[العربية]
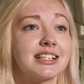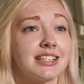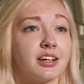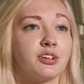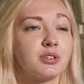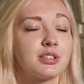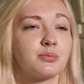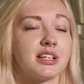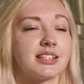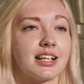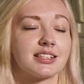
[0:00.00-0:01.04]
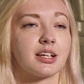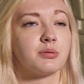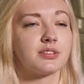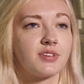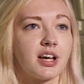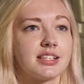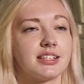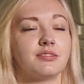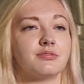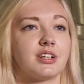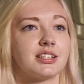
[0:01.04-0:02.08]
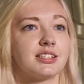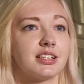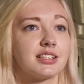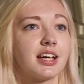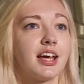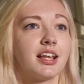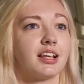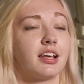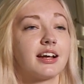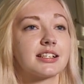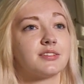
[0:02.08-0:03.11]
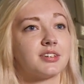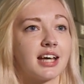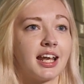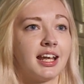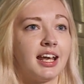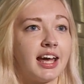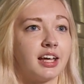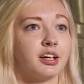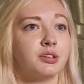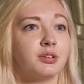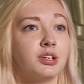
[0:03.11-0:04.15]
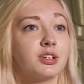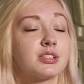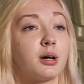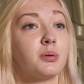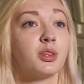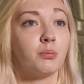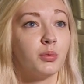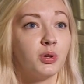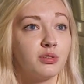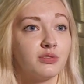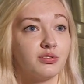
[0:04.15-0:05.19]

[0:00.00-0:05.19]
وعندما تطورت التلسكوبات استطعنا رؤية النجم سنتوري أقرب